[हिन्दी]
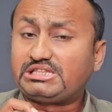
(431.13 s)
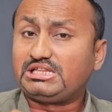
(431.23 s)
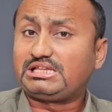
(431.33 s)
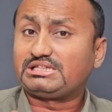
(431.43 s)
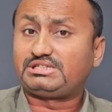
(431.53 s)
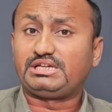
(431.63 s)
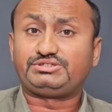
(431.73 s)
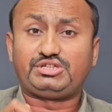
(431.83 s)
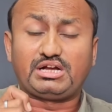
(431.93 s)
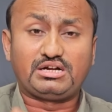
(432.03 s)
इस तरीके से
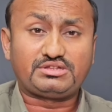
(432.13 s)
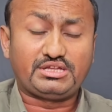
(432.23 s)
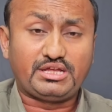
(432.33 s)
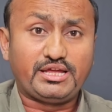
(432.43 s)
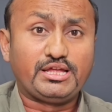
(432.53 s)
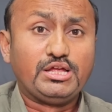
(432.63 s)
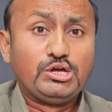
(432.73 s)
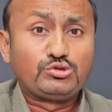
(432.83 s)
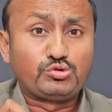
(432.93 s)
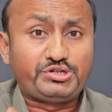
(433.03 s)
झगड़ते रहे
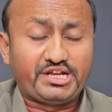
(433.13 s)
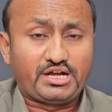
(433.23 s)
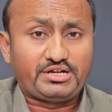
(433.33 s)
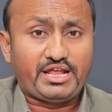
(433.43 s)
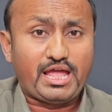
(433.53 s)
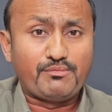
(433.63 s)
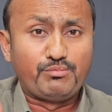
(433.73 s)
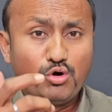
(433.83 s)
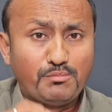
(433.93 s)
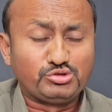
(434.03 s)
तो टिकट है
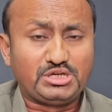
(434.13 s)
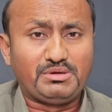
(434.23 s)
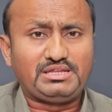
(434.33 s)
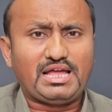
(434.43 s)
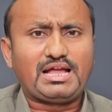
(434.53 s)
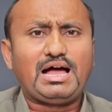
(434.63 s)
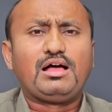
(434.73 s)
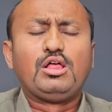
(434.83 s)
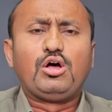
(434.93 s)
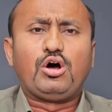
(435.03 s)
वो मुझे मिल जाएगा